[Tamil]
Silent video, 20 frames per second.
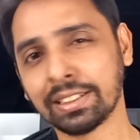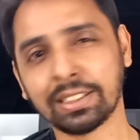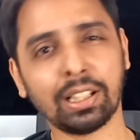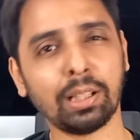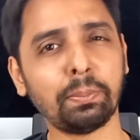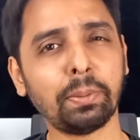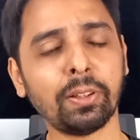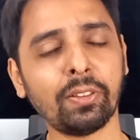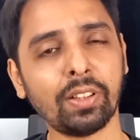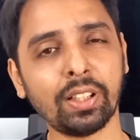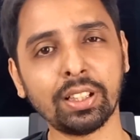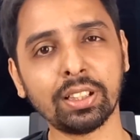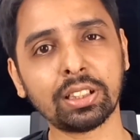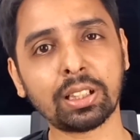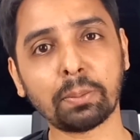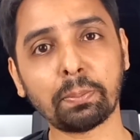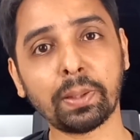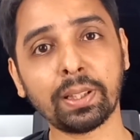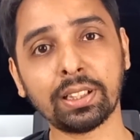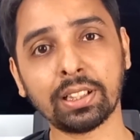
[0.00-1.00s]
சில பேர் வேணால்
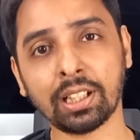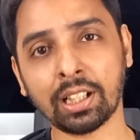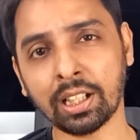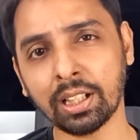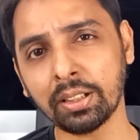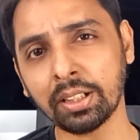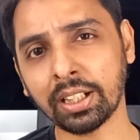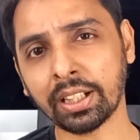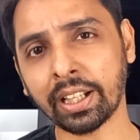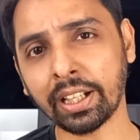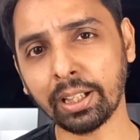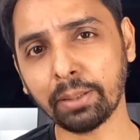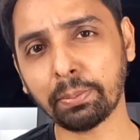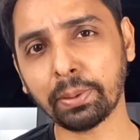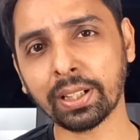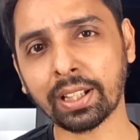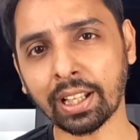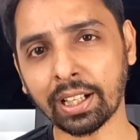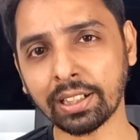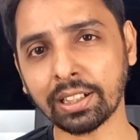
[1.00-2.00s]
தப்பாக எடுத்துக்கலாம் ஆனால் நிறைய
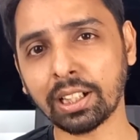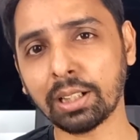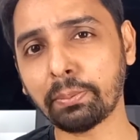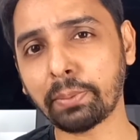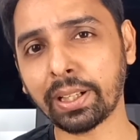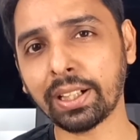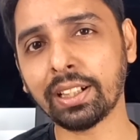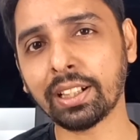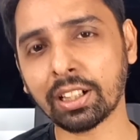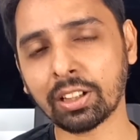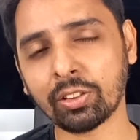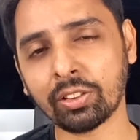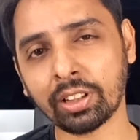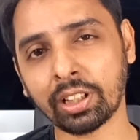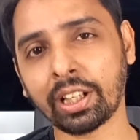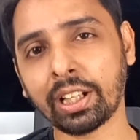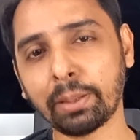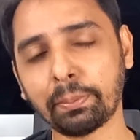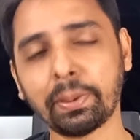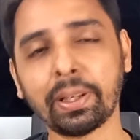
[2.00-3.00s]
பேர் கரெக்டான மைண்டில்
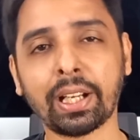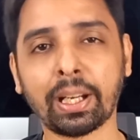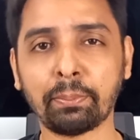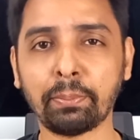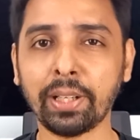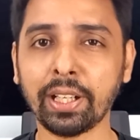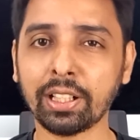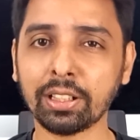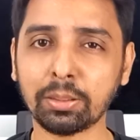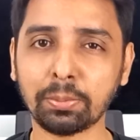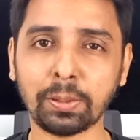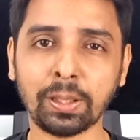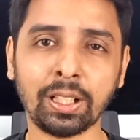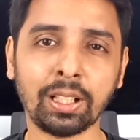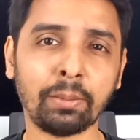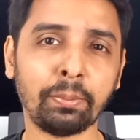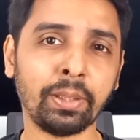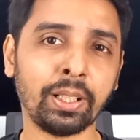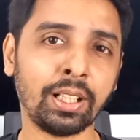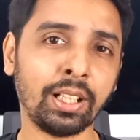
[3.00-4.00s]
இருக்கவங்க நிறைய பேர் எப்படி
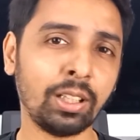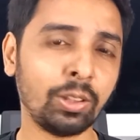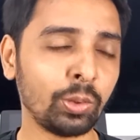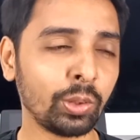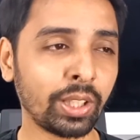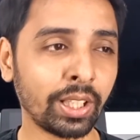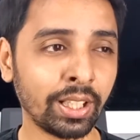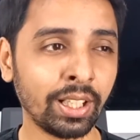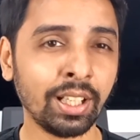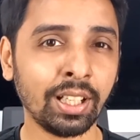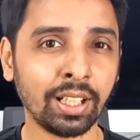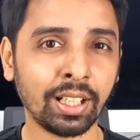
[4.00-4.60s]
எடுத்துப்பாங்க அப்படின்னா ஓகே